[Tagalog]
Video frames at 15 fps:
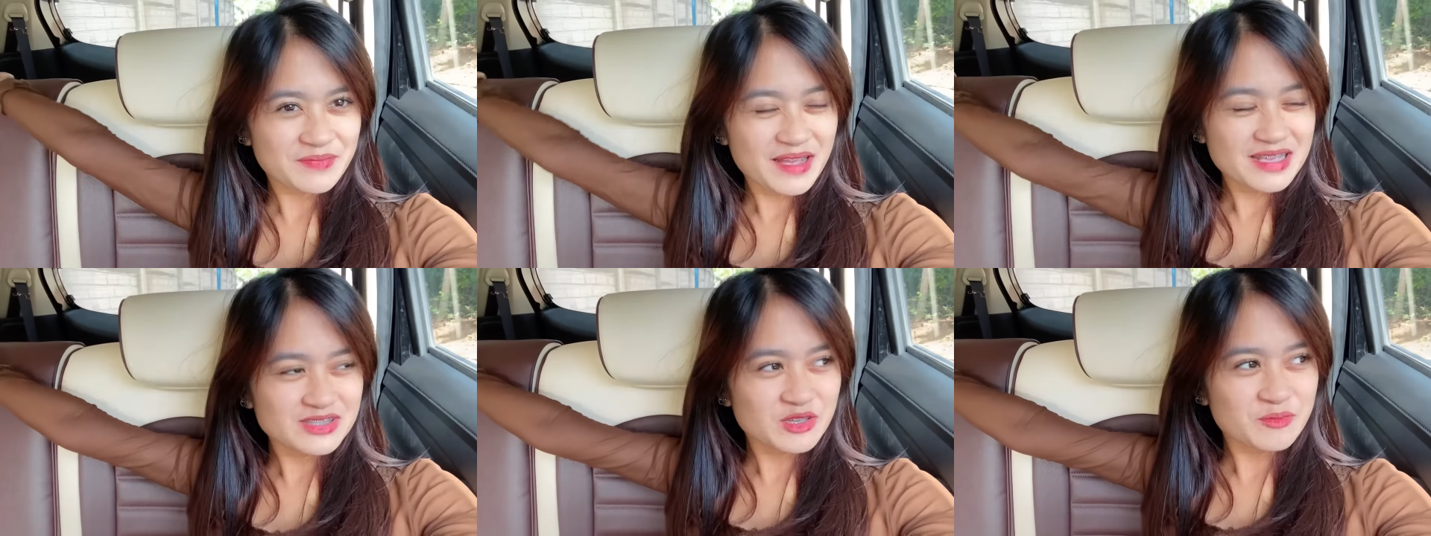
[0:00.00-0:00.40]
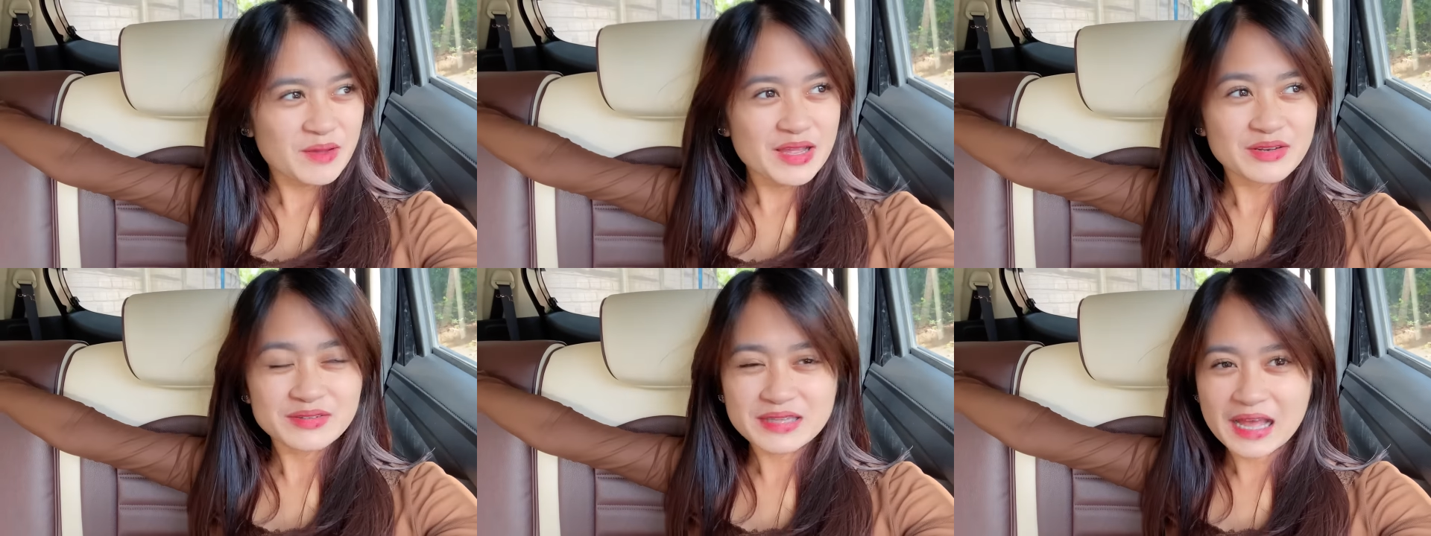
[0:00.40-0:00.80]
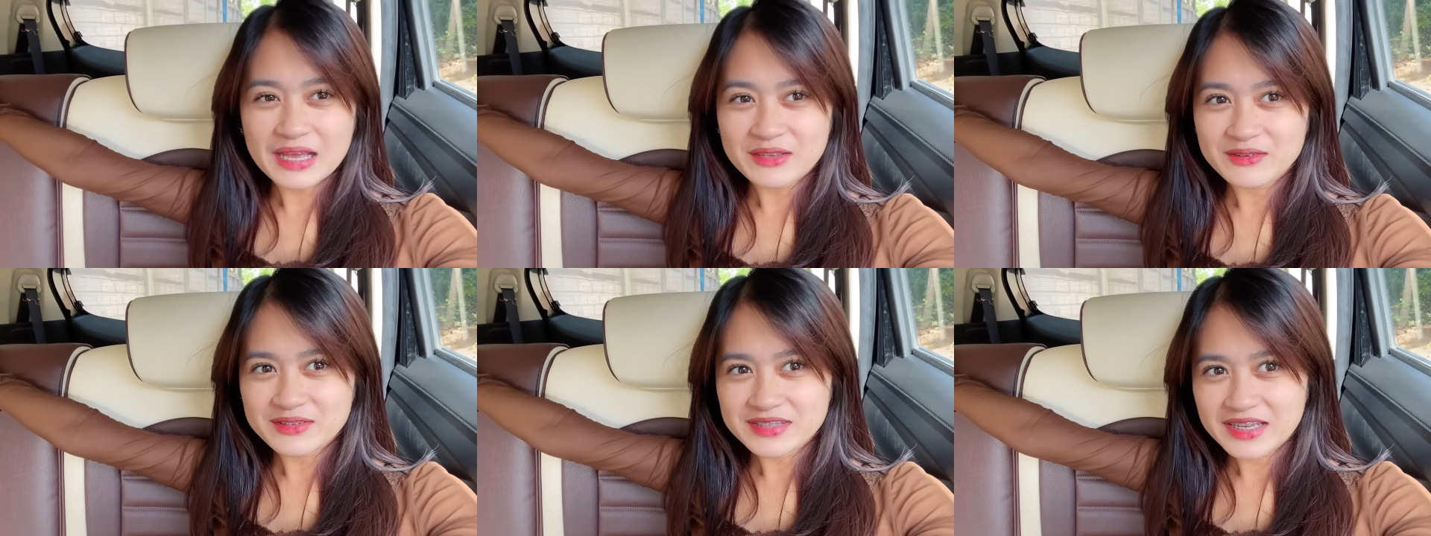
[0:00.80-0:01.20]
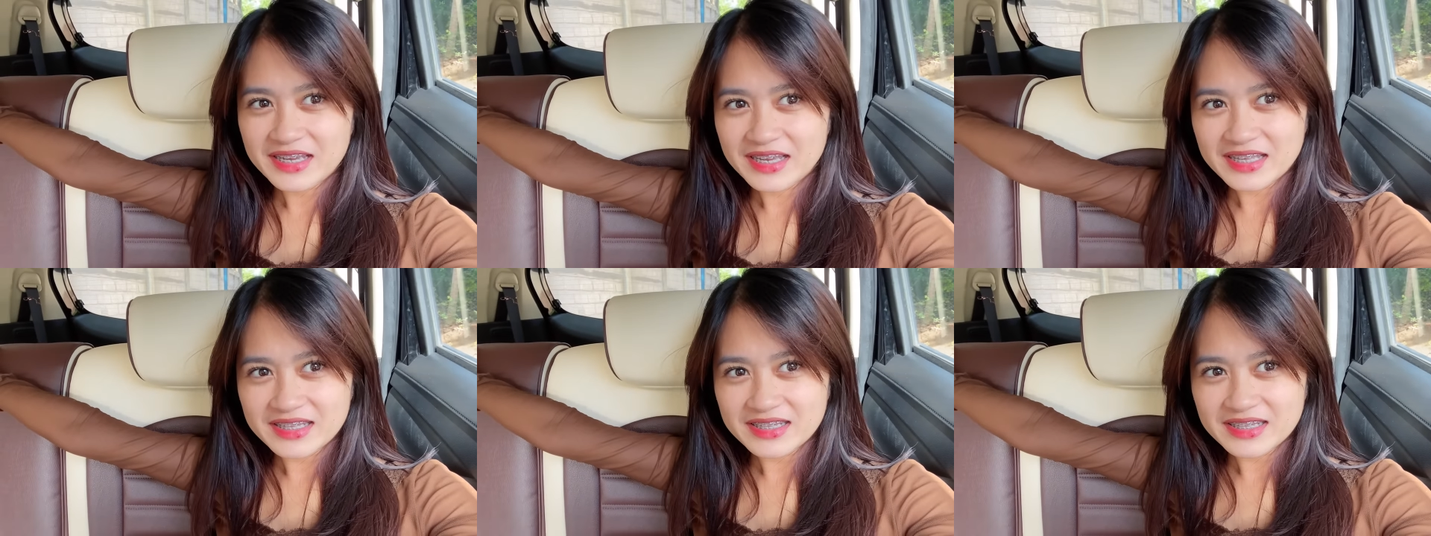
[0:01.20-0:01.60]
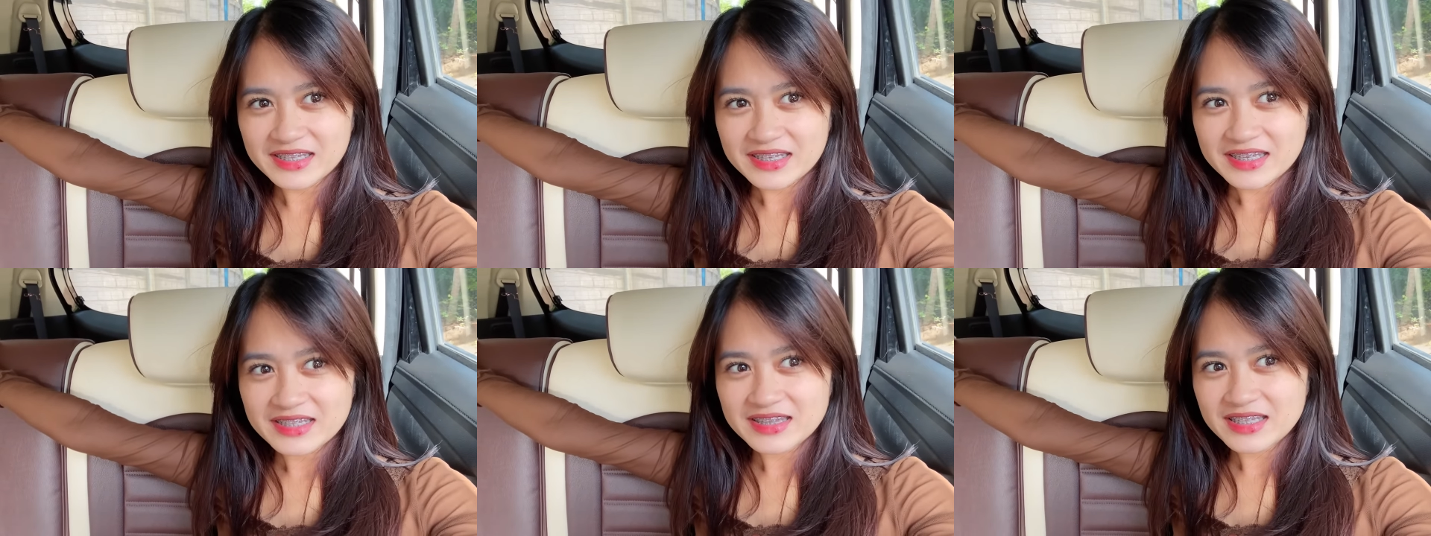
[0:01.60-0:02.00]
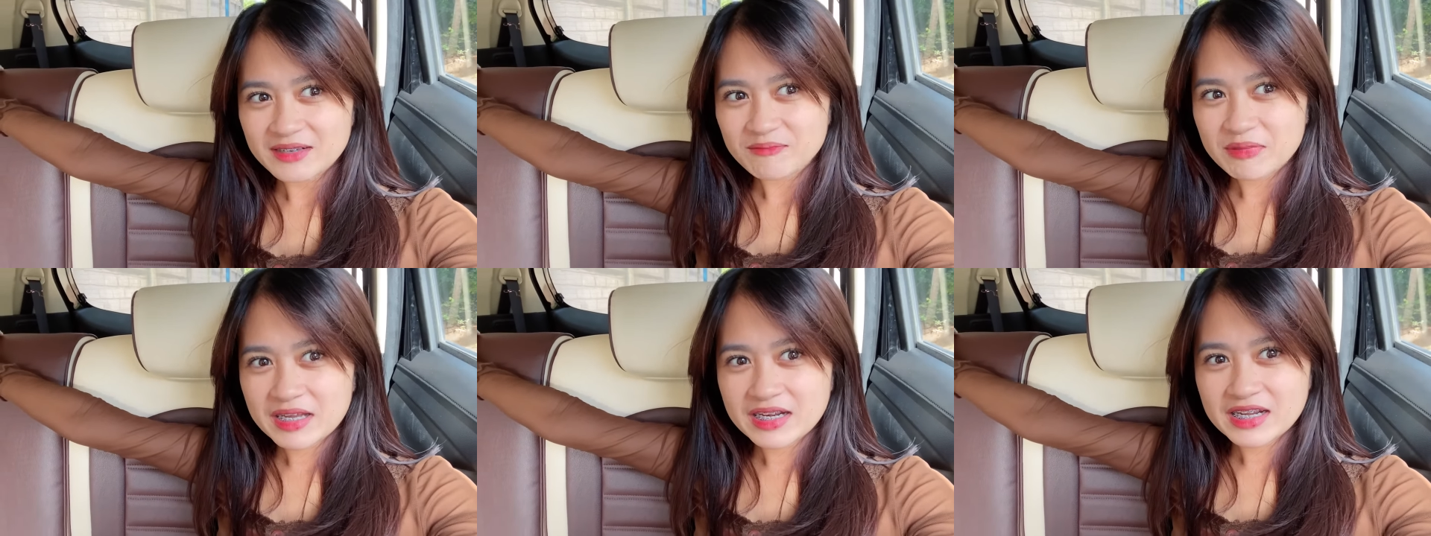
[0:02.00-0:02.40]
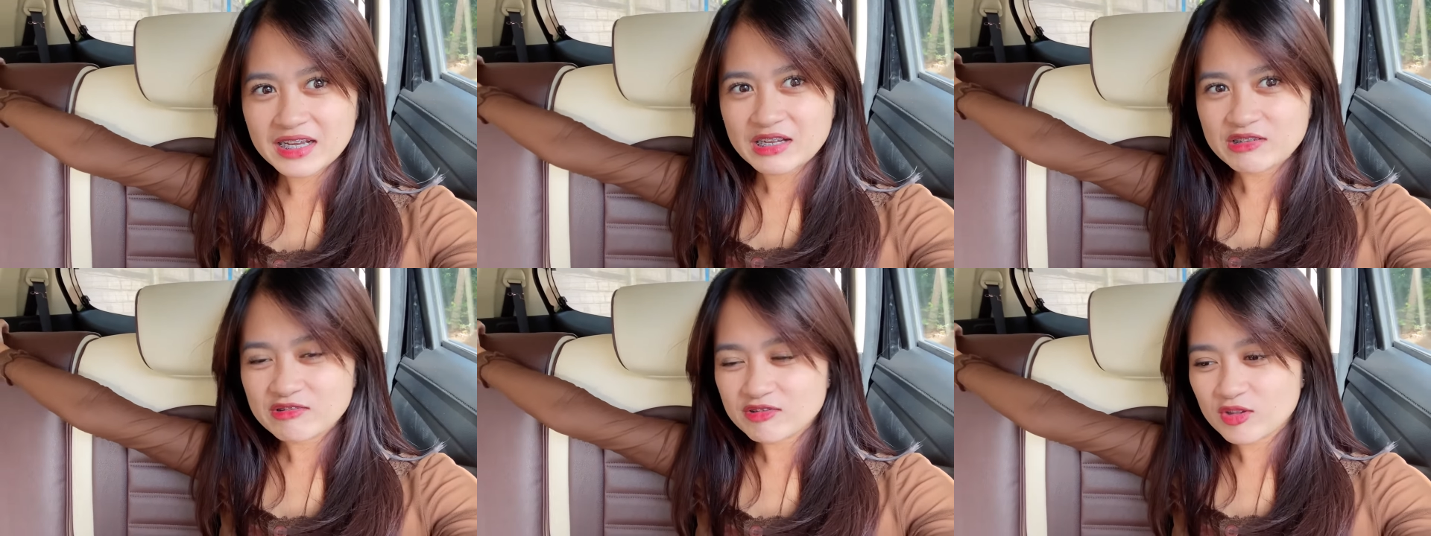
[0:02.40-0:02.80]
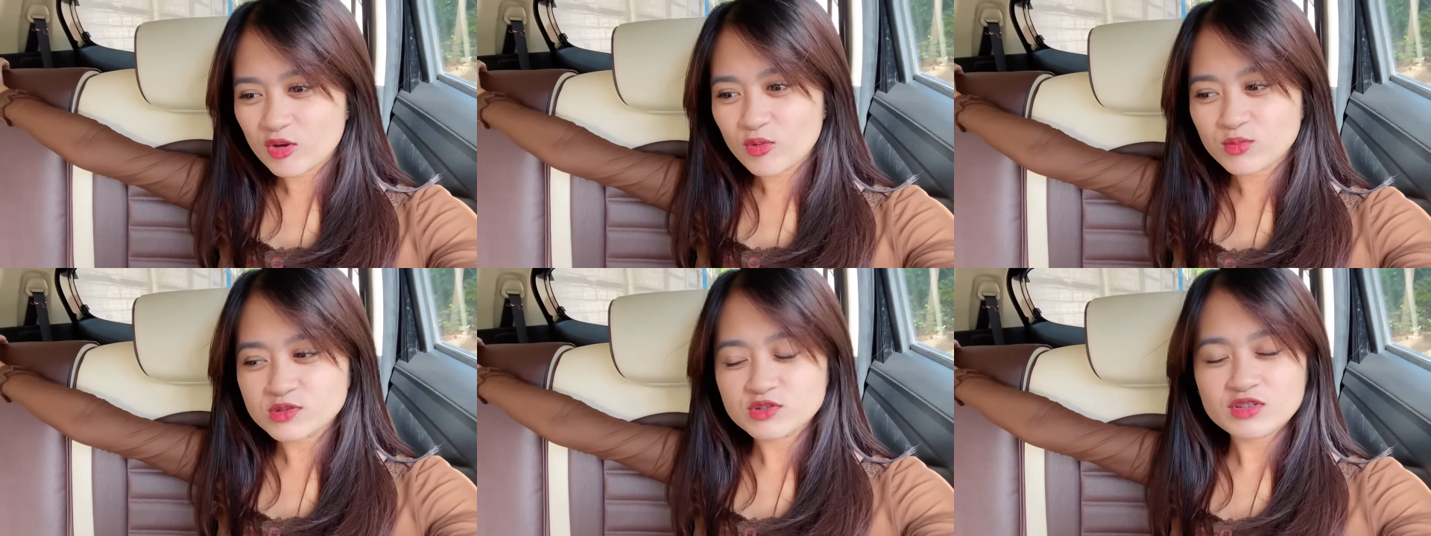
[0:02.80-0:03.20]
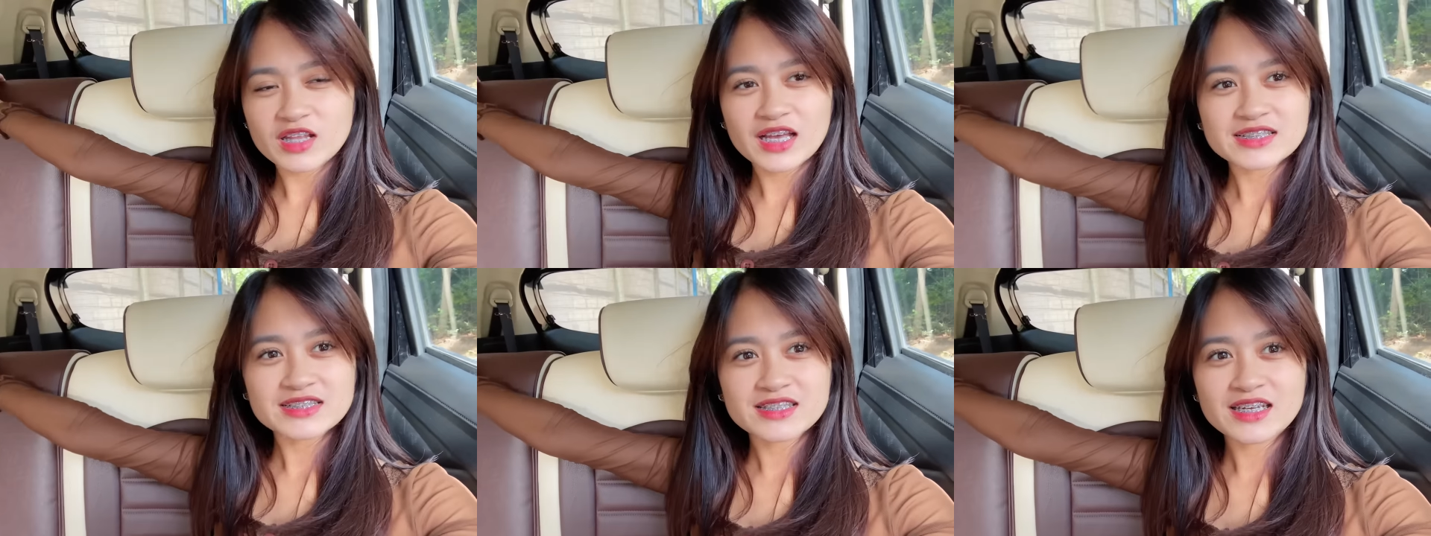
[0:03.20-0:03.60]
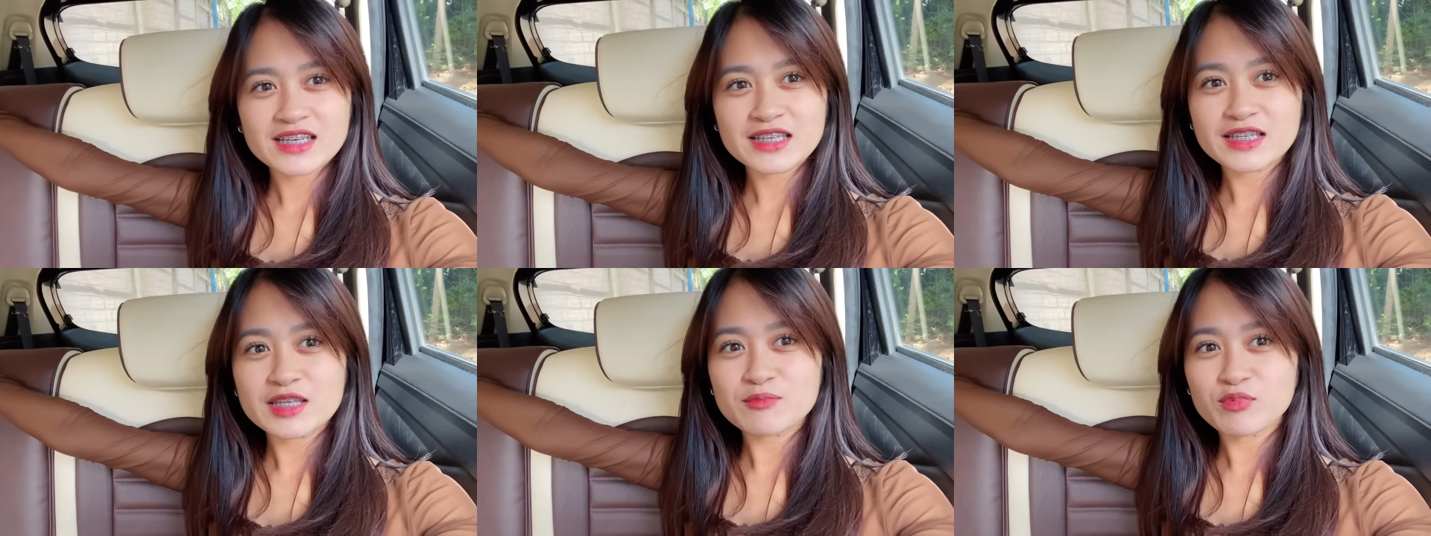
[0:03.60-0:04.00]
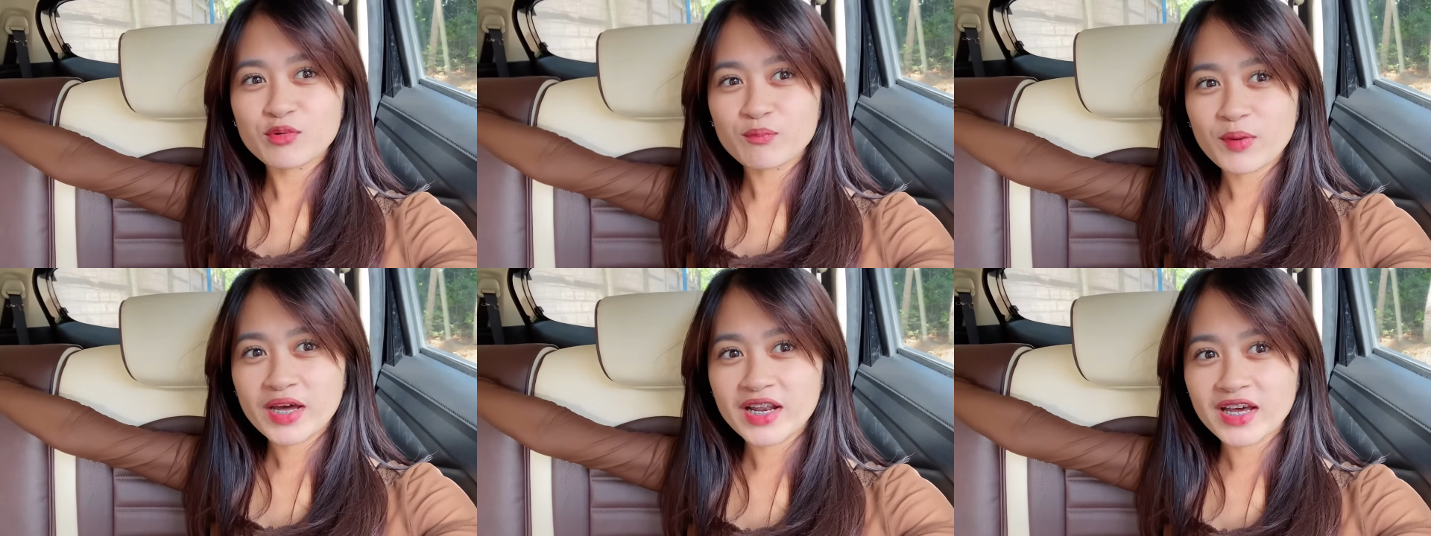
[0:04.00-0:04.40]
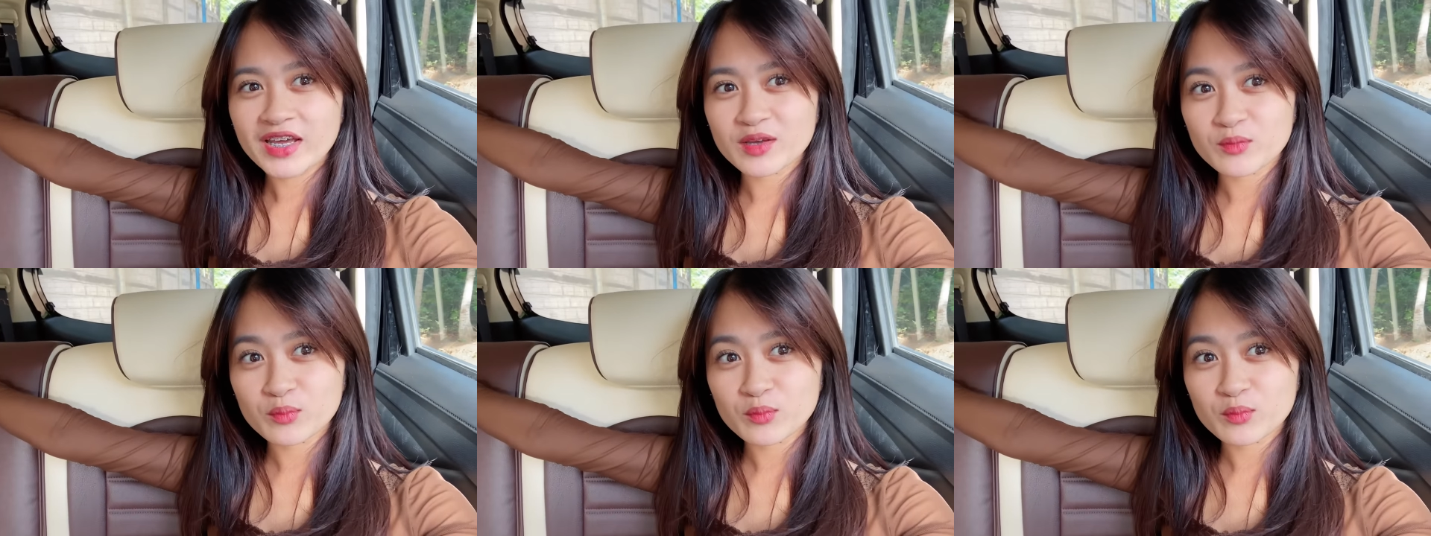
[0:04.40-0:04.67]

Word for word: Kaso ah, paano tayo niyan? Na, parang ano, naubos yung lakas niyang inipon para kay